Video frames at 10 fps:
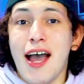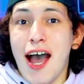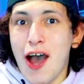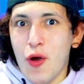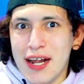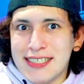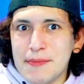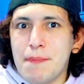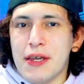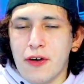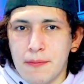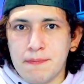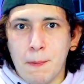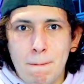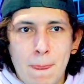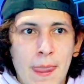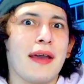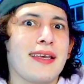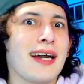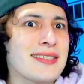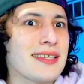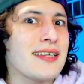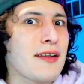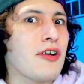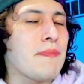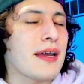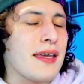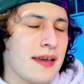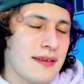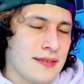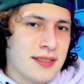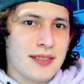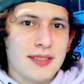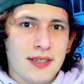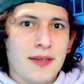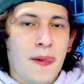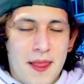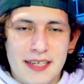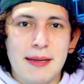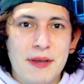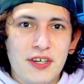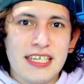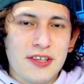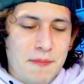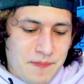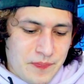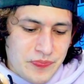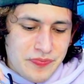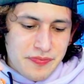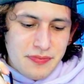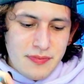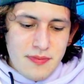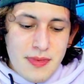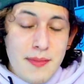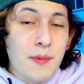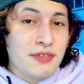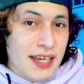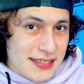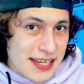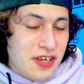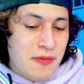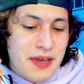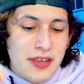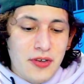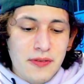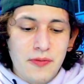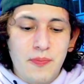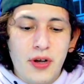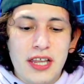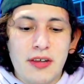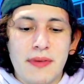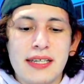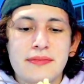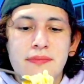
Ahora sí me picó. Ya sentí el golpe aquí. Está picosito. Vamos a seguir comiendo un poquito más.